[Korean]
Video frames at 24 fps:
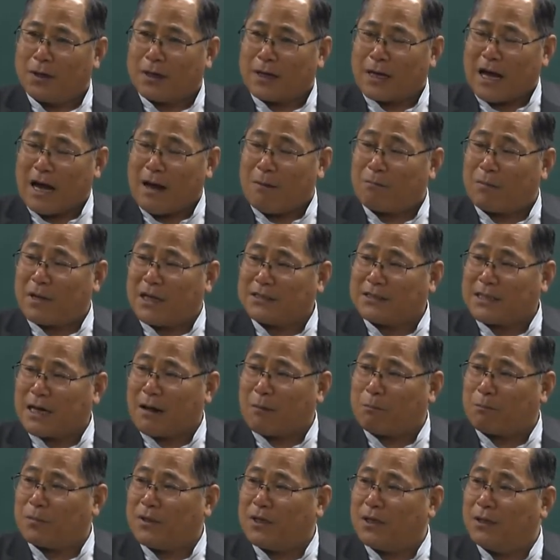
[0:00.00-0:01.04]

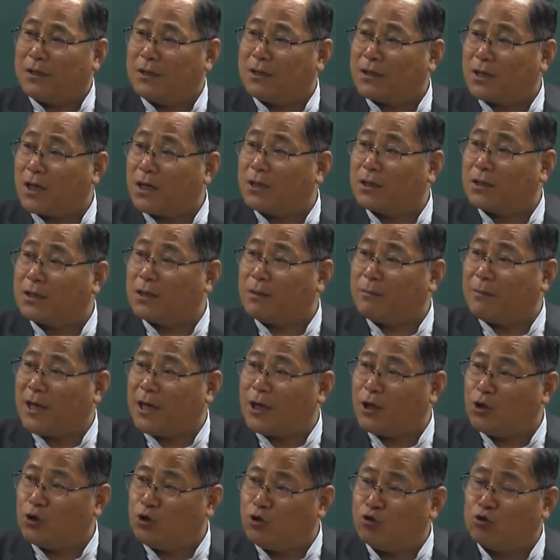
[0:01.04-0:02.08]
감가상각비는
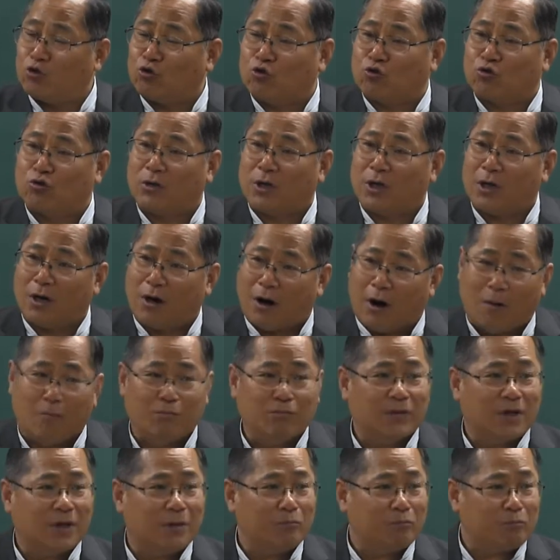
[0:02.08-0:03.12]
현금의 유출이
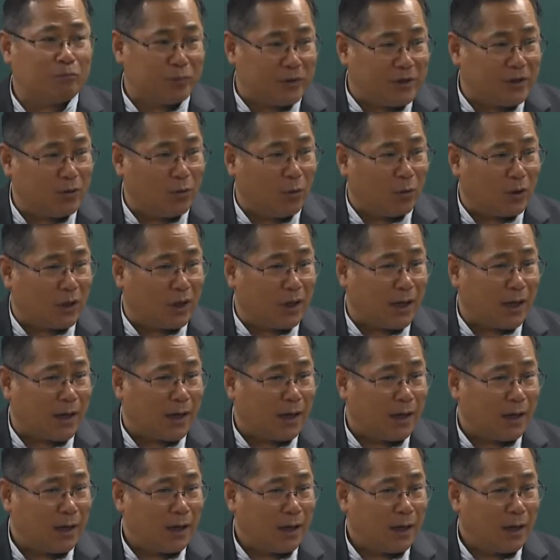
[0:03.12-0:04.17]
없는 비용이야.
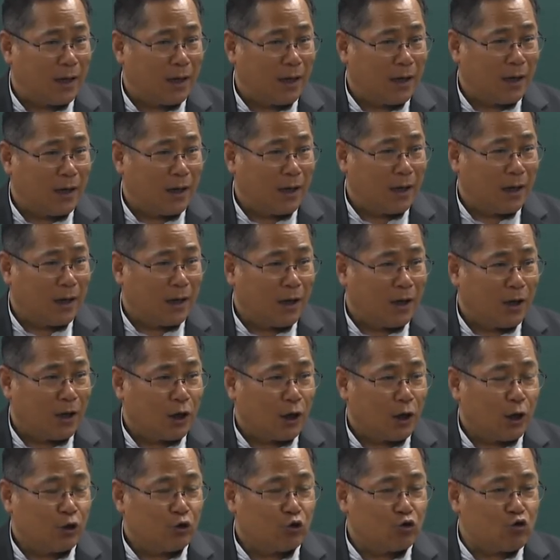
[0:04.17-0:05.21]

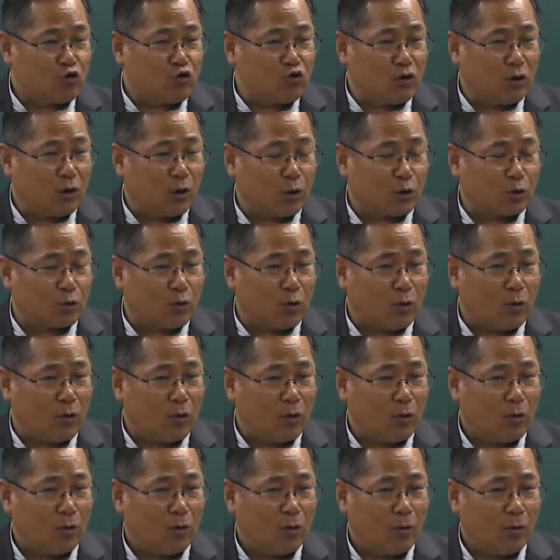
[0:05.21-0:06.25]
주는
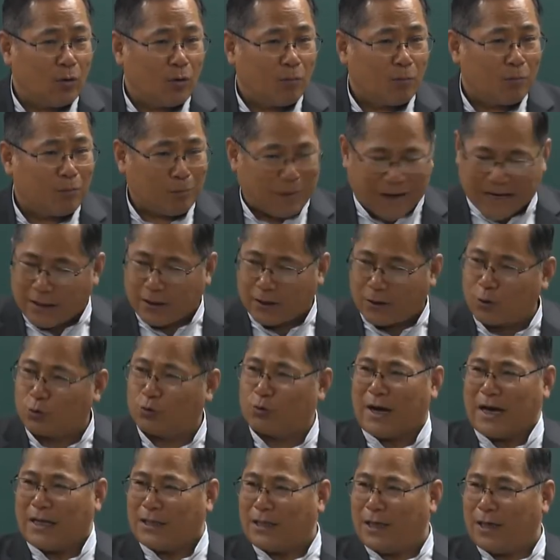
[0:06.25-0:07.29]
것도 받는
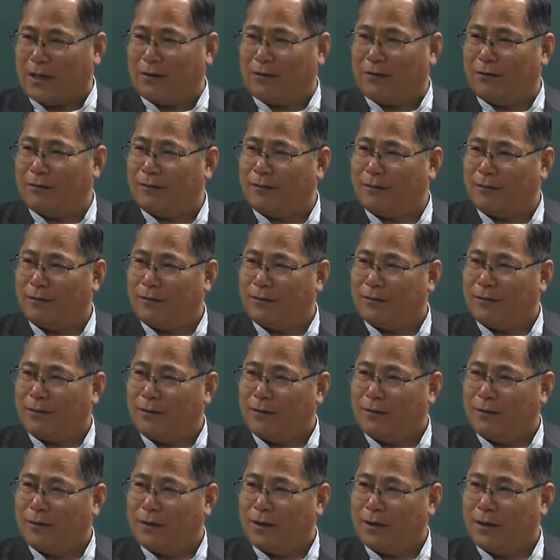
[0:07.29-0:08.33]
것도 아니에요.
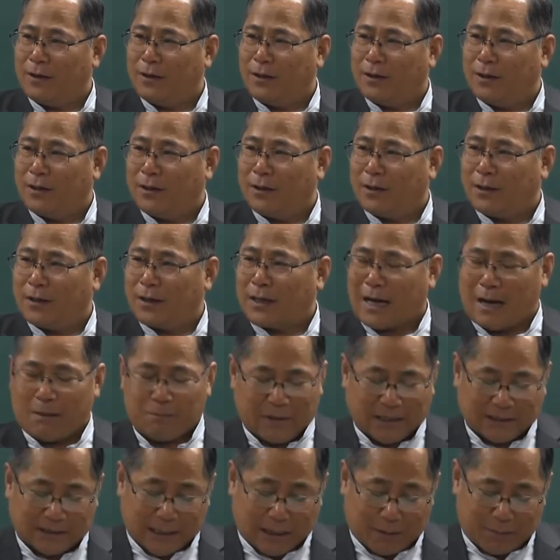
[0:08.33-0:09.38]

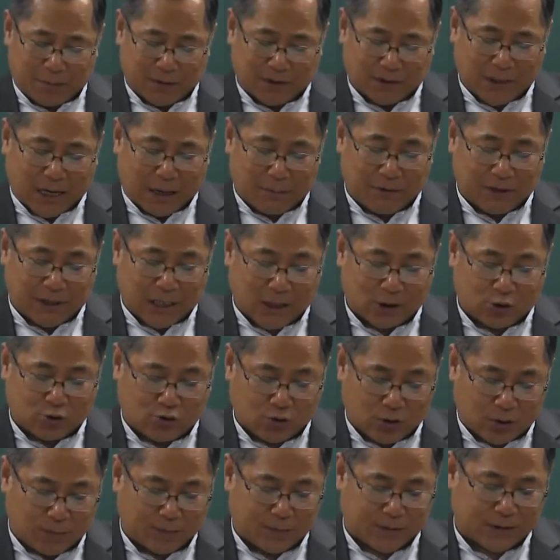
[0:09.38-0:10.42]
감가상각비는 답이 될
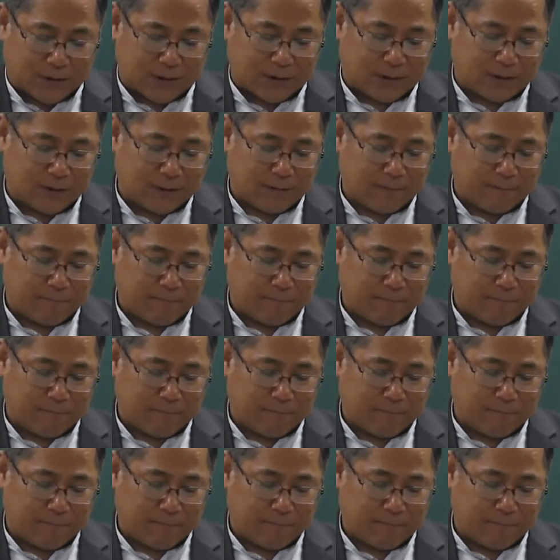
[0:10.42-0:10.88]
수 없어.